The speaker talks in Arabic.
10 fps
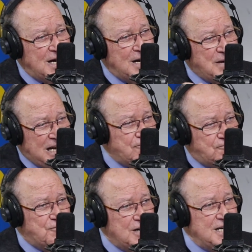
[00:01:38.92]

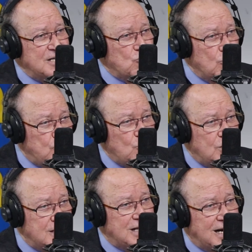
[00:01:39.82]
الملف اللي
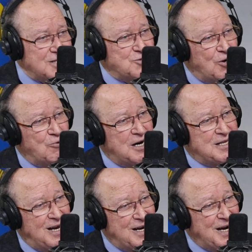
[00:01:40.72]
يطلبوه للترشح
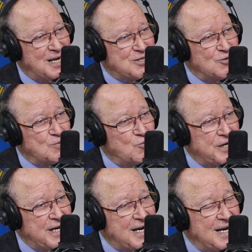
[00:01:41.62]
وقتها لرئاسة
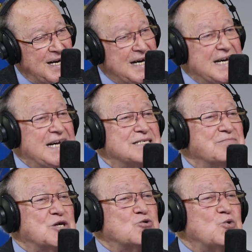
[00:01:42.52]
الجمهورية
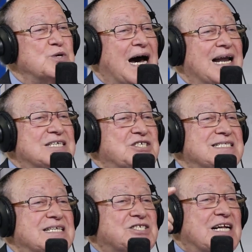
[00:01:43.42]
يلزمك تكون على
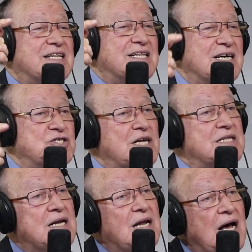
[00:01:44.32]
جد الجد
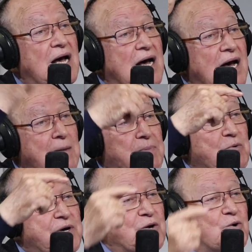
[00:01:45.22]
الجد
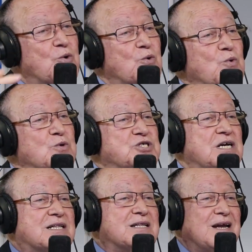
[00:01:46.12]
الأبوي
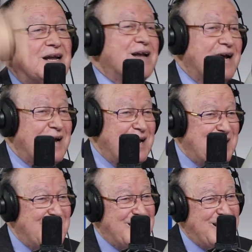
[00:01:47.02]
والجد الأم
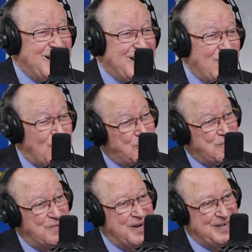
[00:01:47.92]
من
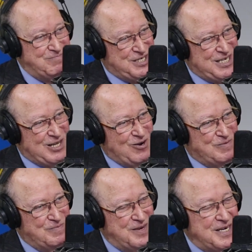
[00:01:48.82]
جهة الأم, من جهة
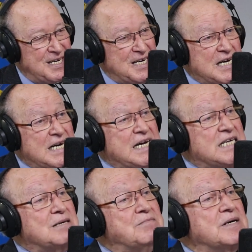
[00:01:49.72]
الأم.
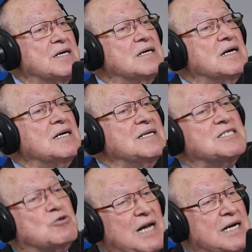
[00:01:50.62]
يلزم
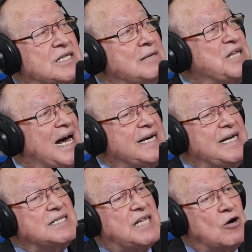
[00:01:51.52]
الناسيوناليتي نتاعك
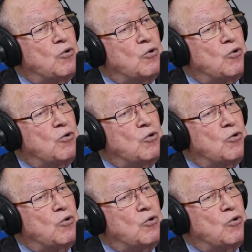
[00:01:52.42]
ان